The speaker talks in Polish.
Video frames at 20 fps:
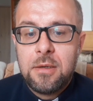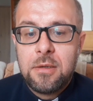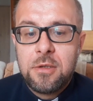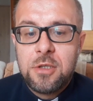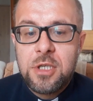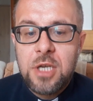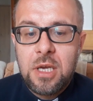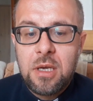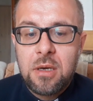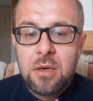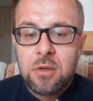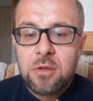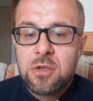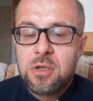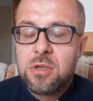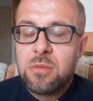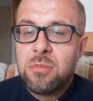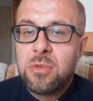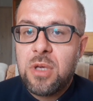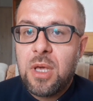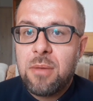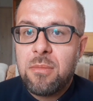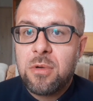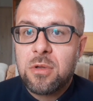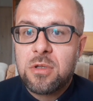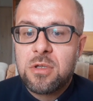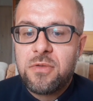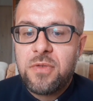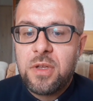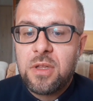Dzisiaj otrzymujemy
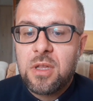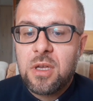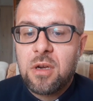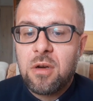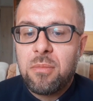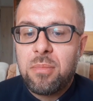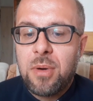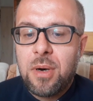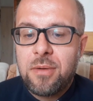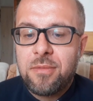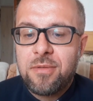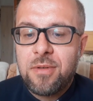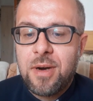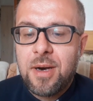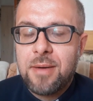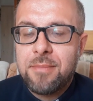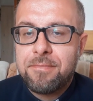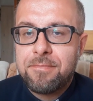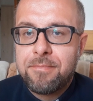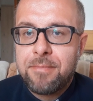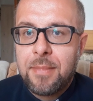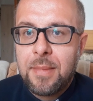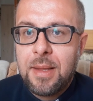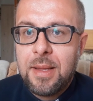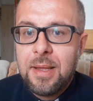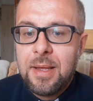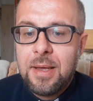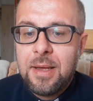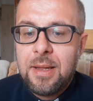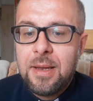od świętego Pawła
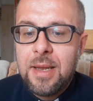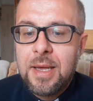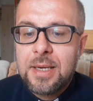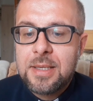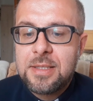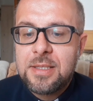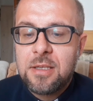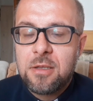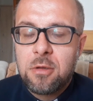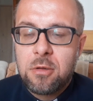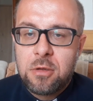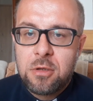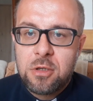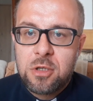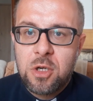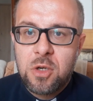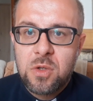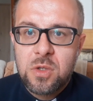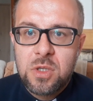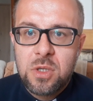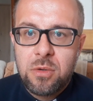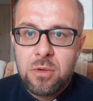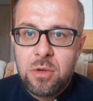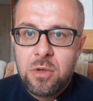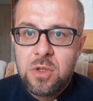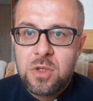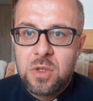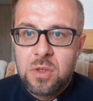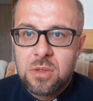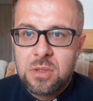lekcję dotyczącą
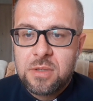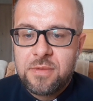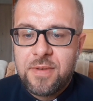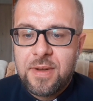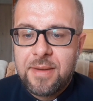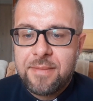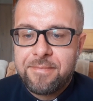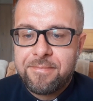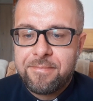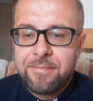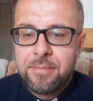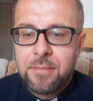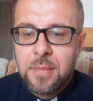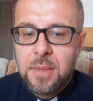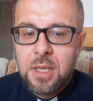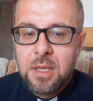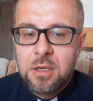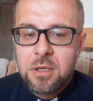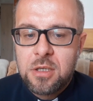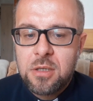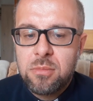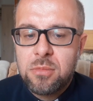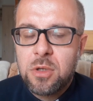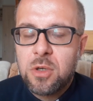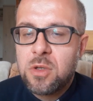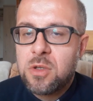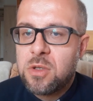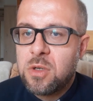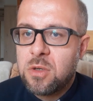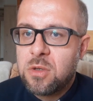ojcostwa. Czym to
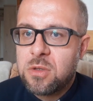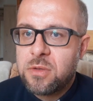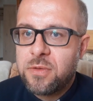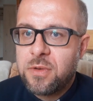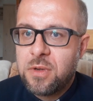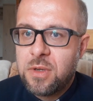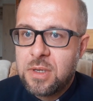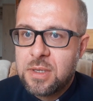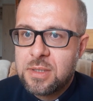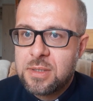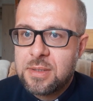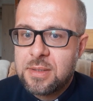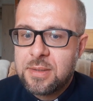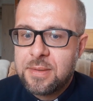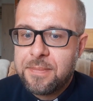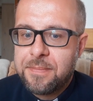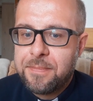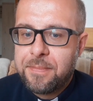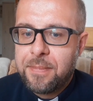ojcostwo jest?